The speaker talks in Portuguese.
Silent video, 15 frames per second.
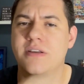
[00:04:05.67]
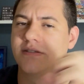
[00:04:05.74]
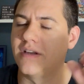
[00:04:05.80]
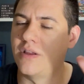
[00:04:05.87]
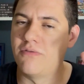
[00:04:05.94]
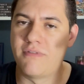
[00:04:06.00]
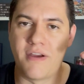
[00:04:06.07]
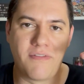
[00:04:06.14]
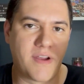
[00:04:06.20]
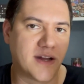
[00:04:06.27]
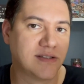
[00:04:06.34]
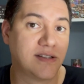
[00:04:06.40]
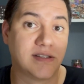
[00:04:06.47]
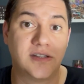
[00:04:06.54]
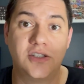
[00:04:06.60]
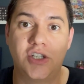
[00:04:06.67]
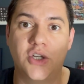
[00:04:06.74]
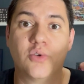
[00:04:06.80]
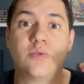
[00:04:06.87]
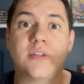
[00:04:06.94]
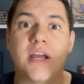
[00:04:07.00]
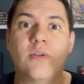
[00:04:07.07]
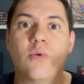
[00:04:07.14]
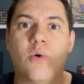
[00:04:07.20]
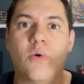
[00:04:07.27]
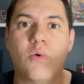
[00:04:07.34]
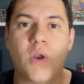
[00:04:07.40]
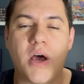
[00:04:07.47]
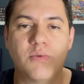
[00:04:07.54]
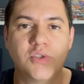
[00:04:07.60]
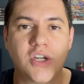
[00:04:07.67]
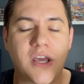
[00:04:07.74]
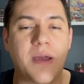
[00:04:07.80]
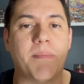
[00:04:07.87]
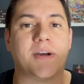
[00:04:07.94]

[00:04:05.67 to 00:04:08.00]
Você não vai ficar desassistido tendo o Lounge Key,